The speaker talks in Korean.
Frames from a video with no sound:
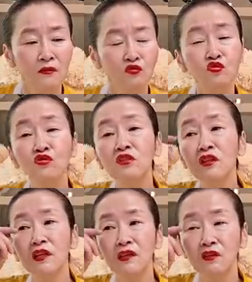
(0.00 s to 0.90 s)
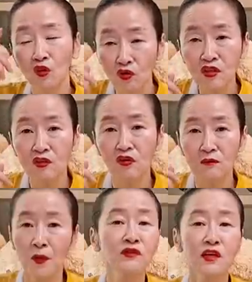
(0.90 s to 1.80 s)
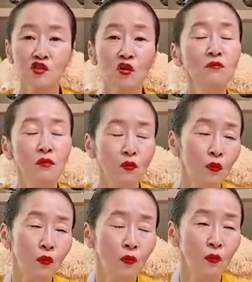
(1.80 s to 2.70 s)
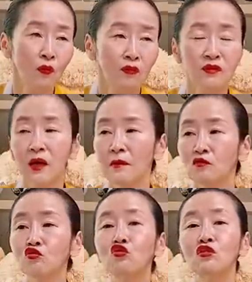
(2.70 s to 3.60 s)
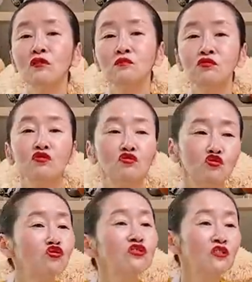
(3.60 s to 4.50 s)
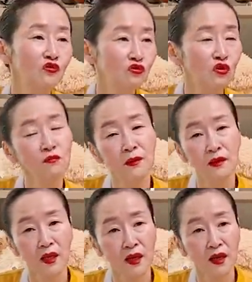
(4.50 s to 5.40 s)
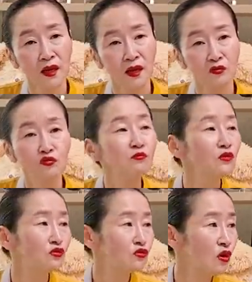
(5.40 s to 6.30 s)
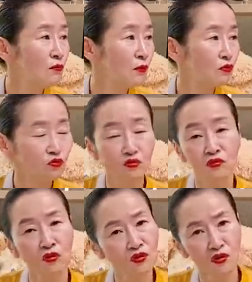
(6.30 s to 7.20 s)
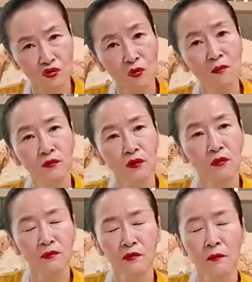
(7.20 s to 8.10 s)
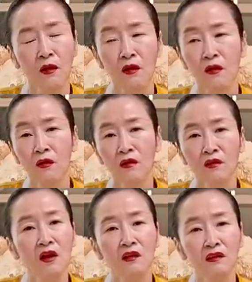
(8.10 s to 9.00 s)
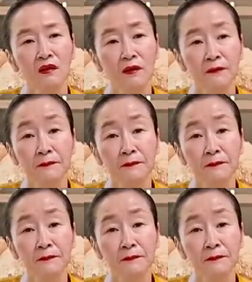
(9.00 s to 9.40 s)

눈이 이렇게 떠진 거는 평생 처음 보고 그 다음에 누구를 붙들고 우는 것도 처음 봤대. 눈물도 처음 보고 눈 떠진 거 뭐 처음 본다고 하면서 막 이야기가